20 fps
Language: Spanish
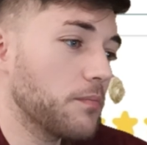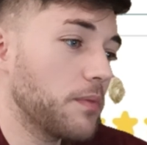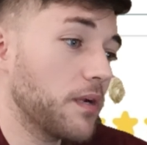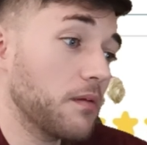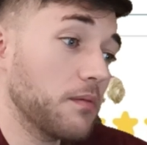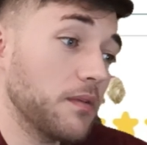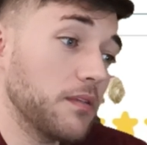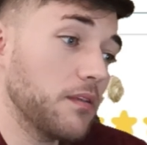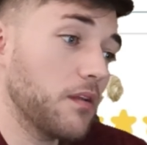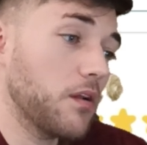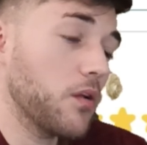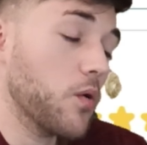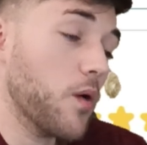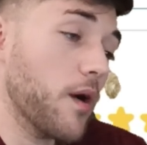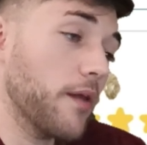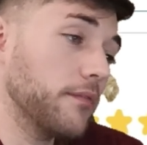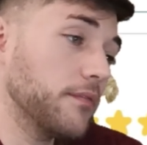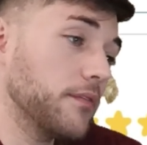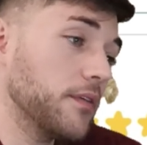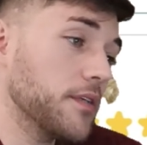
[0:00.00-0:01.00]
para venderlo
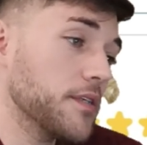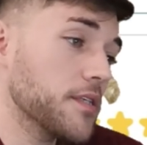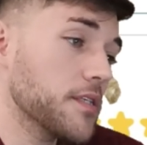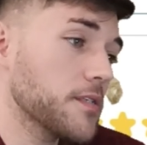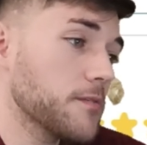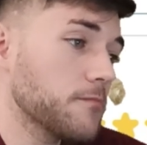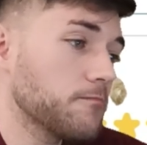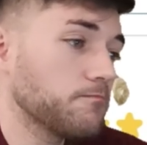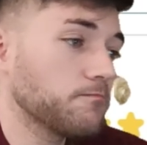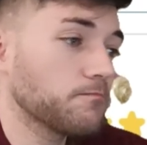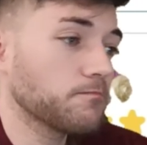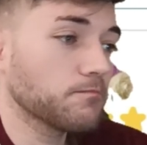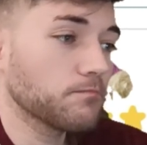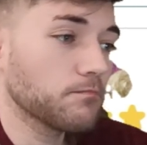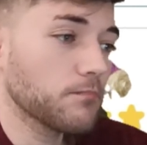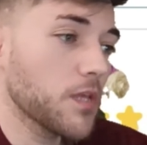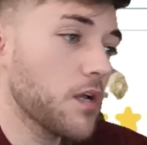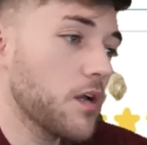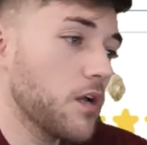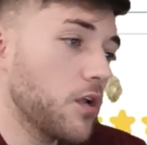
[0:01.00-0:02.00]
antes.
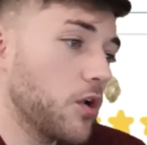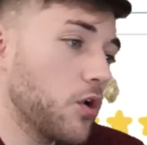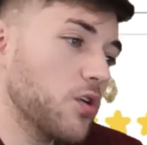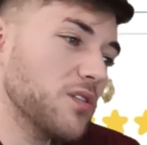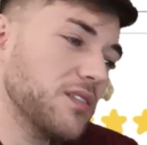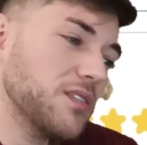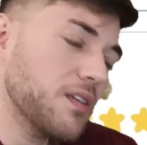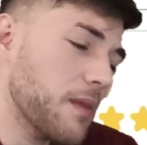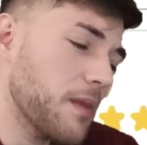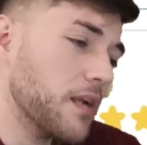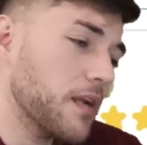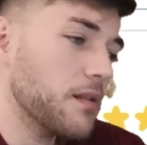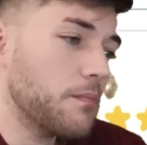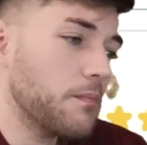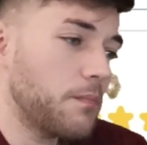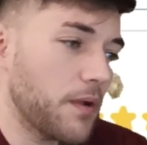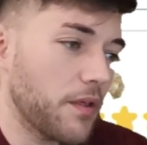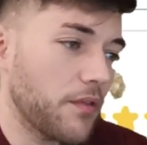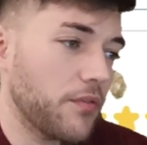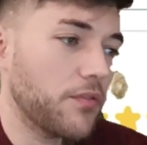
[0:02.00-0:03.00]
No está mal
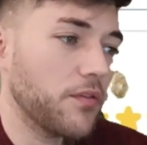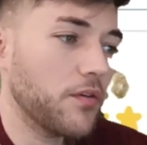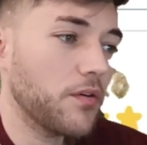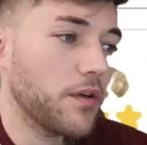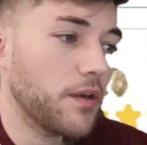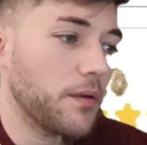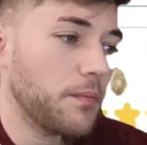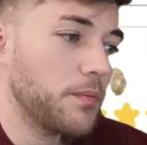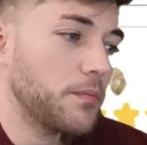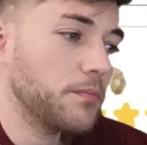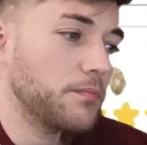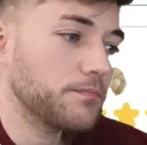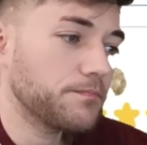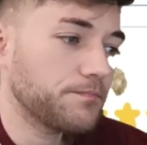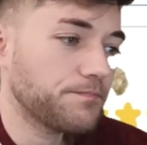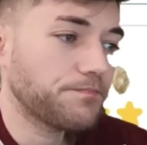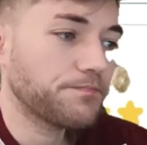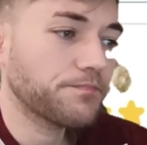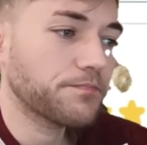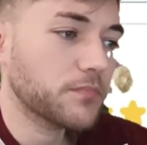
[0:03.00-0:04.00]
el precio, ¿eh?
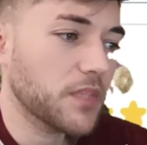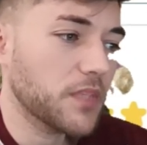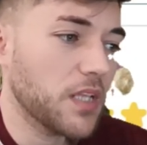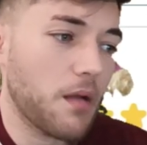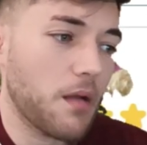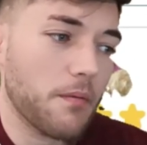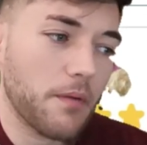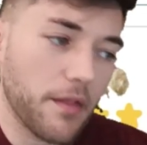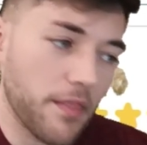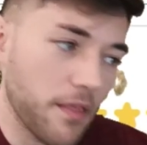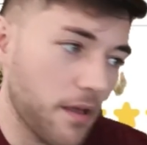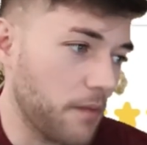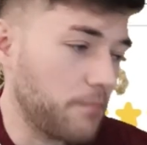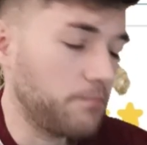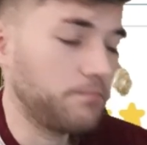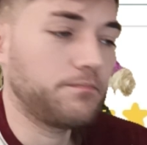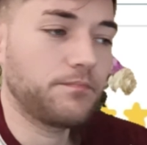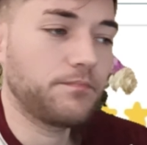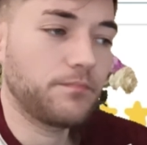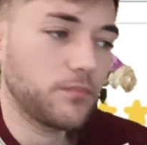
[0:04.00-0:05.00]
La
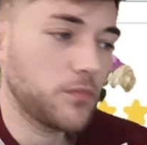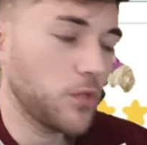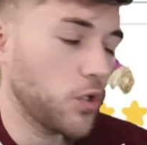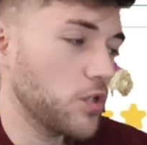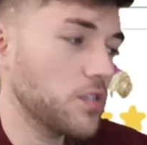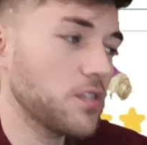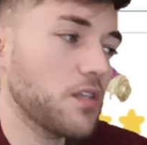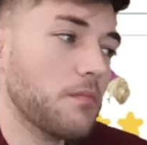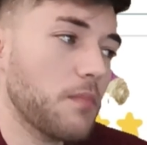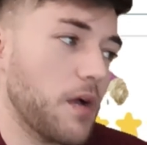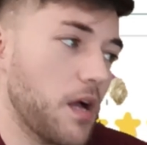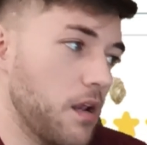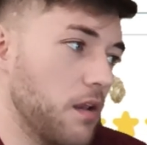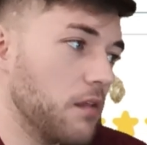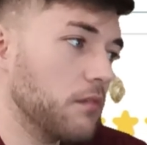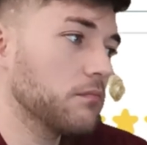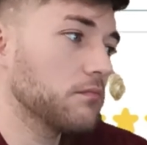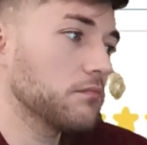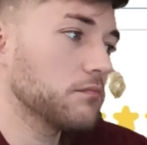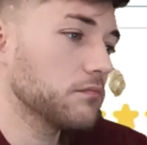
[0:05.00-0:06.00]
verdad, no está
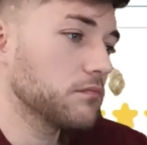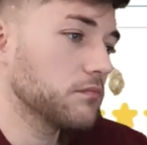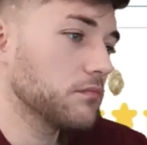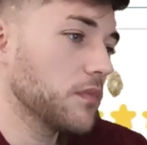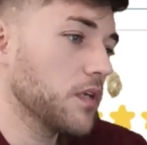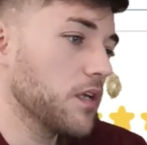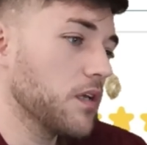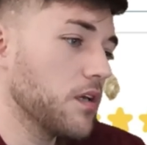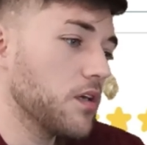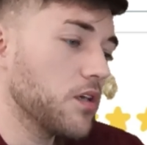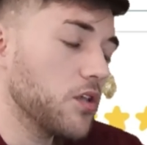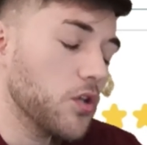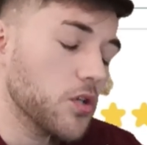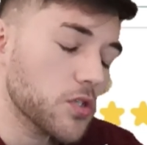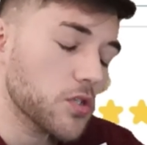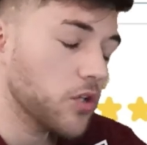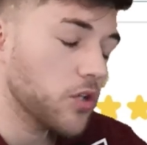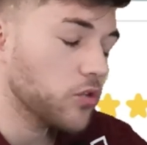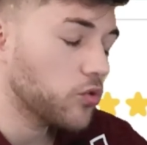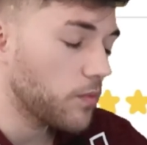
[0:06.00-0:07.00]
mal. Yo
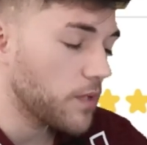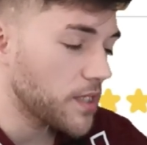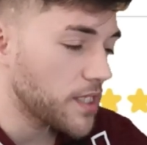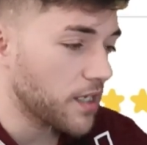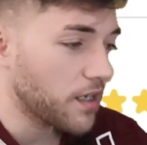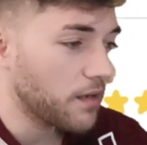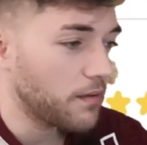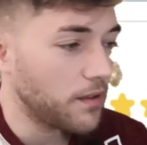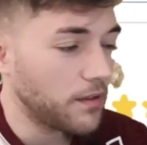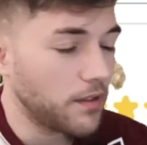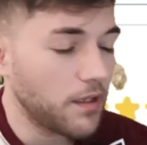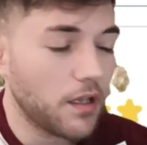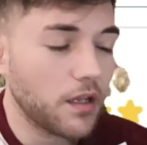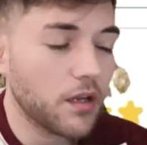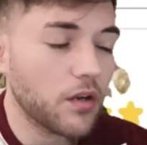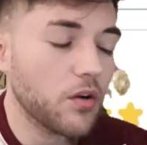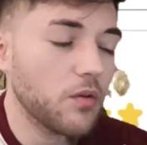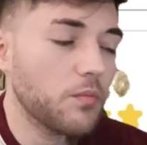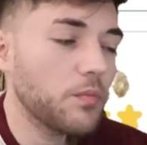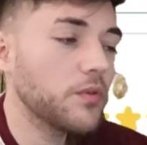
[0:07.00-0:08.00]
si lo tuviese que
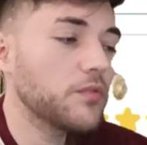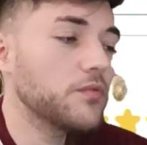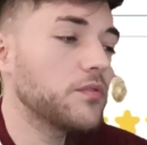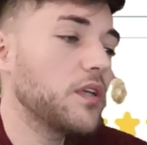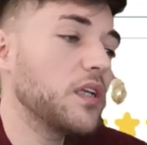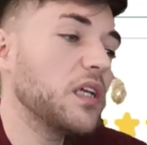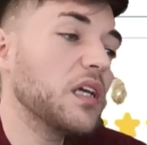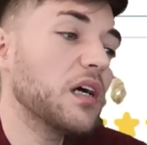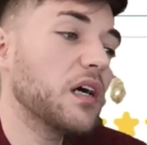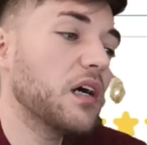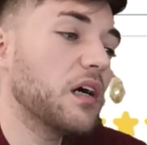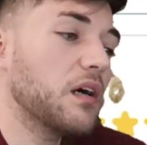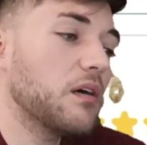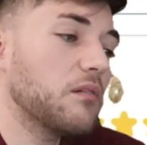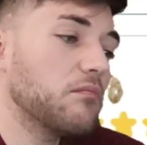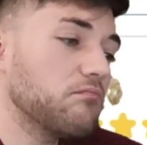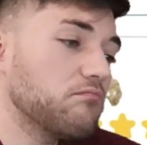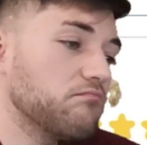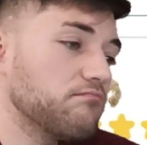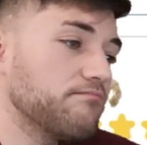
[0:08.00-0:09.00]
vender lo
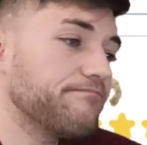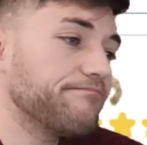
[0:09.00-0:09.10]
pondría